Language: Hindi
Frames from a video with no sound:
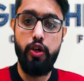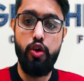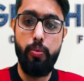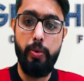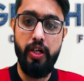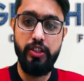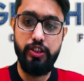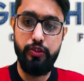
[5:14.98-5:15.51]
आई
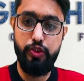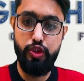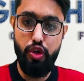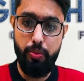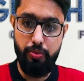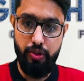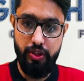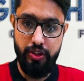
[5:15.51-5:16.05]
होप आज की वीडियो
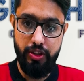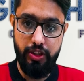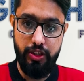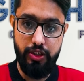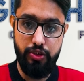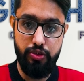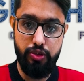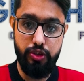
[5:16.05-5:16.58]
आपको अच्छी
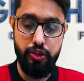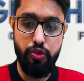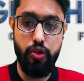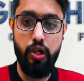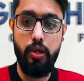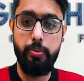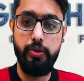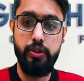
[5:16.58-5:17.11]
लगी होगी और
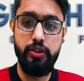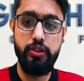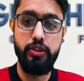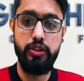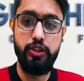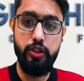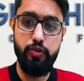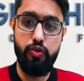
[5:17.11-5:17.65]
आप
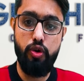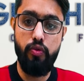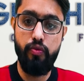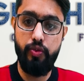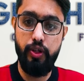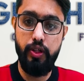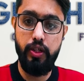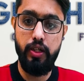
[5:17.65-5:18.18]
इजीली ये फॉर्म
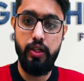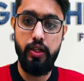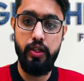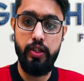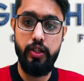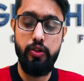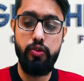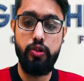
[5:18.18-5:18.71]
फिल कर
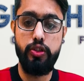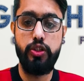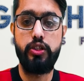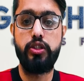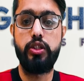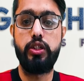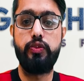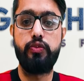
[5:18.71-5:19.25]
लेंगे और इसे
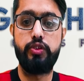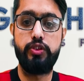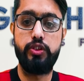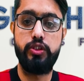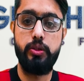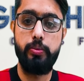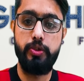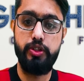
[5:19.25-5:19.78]
थर्टी फर्स्ट
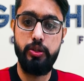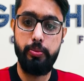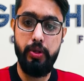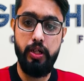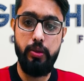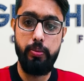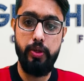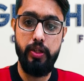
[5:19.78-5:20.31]
दिसंबर से
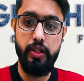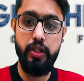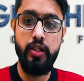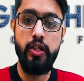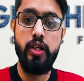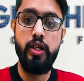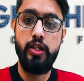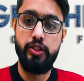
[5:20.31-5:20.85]
पहले पहले
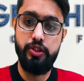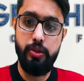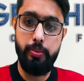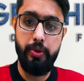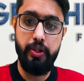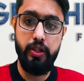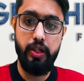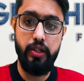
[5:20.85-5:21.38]

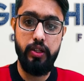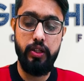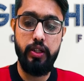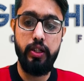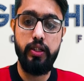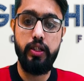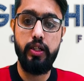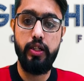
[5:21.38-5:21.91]
सबमिट करा
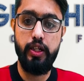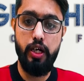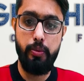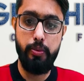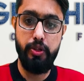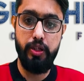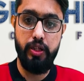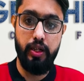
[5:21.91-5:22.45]
देंगे ताकि
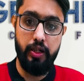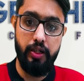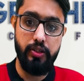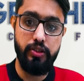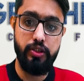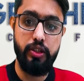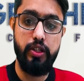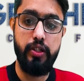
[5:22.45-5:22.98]
आपकी
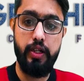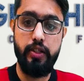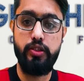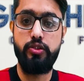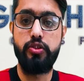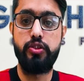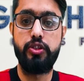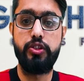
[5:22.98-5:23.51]
अर्निंग से
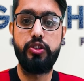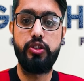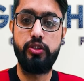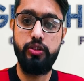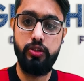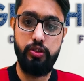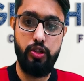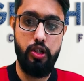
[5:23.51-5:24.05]
टैक्स
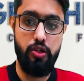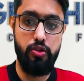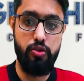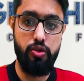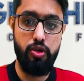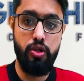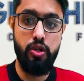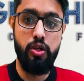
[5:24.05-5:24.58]
डिडक्शन ना
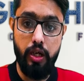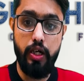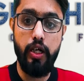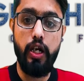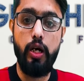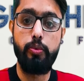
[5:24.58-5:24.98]
हो अगर